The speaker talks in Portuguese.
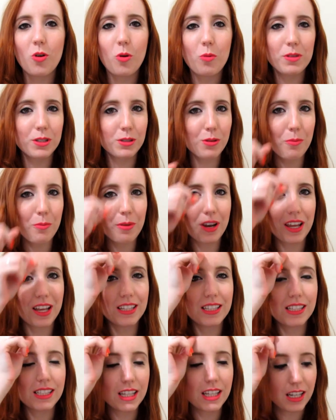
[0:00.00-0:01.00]
algumas
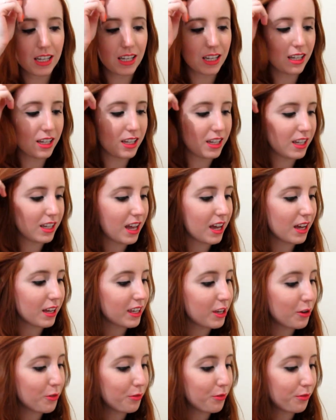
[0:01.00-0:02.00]
comprinhas
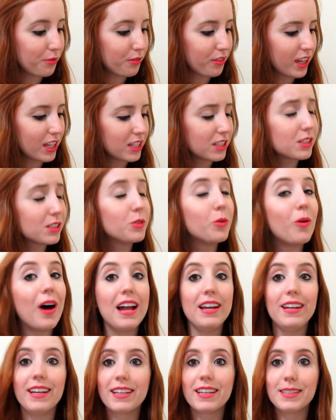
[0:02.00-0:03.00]
que eu fiz no
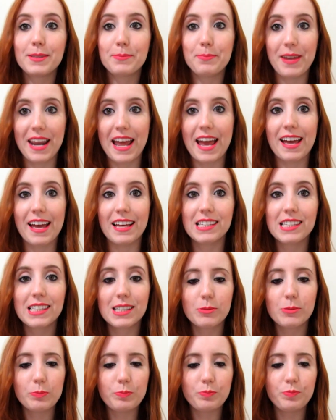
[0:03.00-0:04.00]
AliExpress.
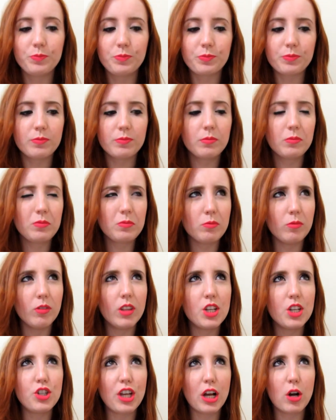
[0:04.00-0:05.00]

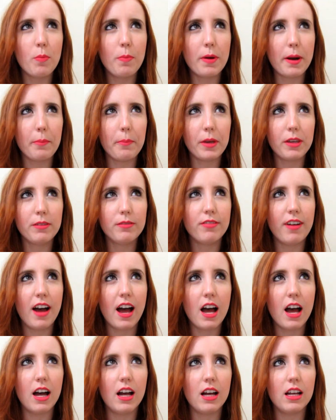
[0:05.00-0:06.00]
E chegou pra mim
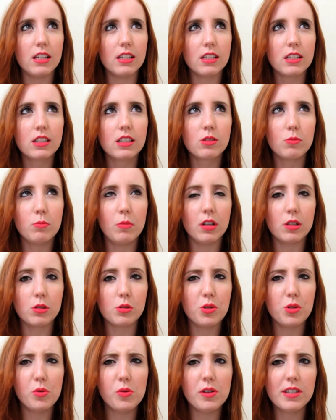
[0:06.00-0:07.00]
faz umas
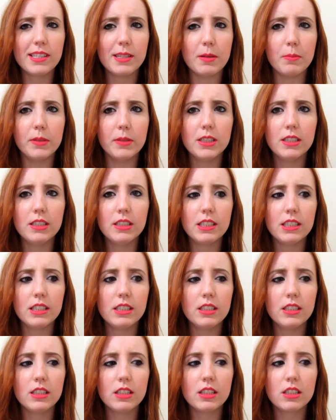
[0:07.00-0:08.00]
duas
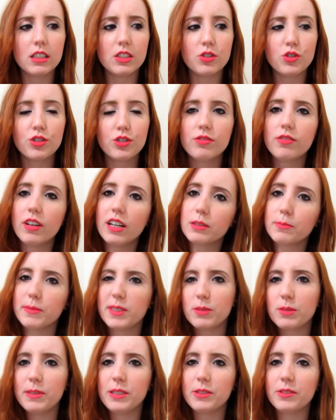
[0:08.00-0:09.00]
semanas, acho que faz
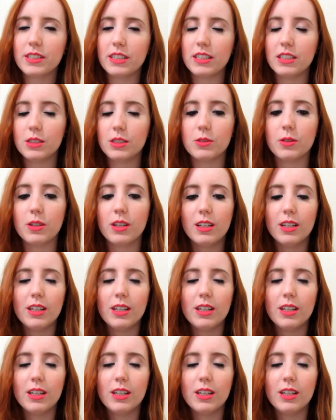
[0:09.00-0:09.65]
mais ou menos isso.